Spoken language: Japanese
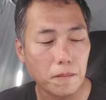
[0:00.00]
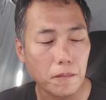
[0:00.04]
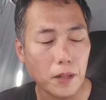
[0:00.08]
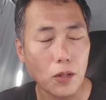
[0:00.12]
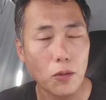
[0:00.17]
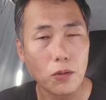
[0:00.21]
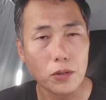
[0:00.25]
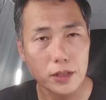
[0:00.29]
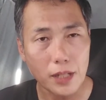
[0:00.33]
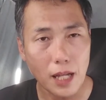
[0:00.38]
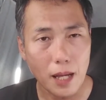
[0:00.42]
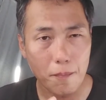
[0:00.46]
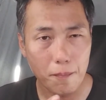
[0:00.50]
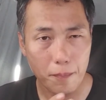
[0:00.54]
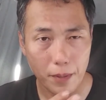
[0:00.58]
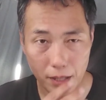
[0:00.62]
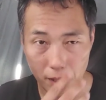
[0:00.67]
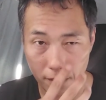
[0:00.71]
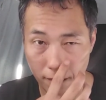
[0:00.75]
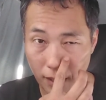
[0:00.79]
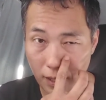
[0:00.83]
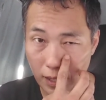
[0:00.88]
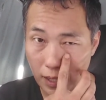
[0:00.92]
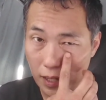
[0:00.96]
まあ、こう3編
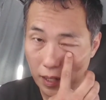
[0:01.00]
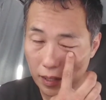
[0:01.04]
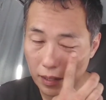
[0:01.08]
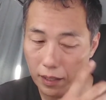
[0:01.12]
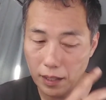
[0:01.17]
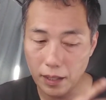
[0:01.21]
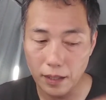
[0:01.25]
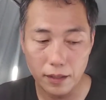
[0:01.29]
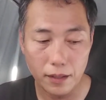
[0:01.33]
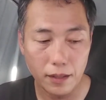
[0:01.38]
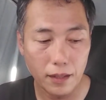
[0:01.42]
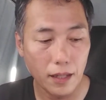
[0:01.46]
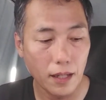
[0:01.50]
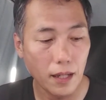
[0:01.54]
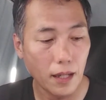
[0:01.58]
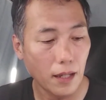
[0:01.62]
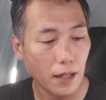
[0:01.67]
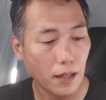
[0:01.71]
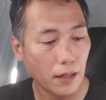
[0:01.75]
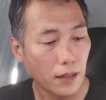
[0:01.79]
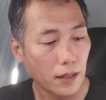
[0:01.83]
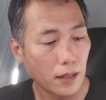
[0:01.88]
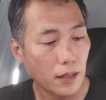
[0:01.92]
に分かれていて、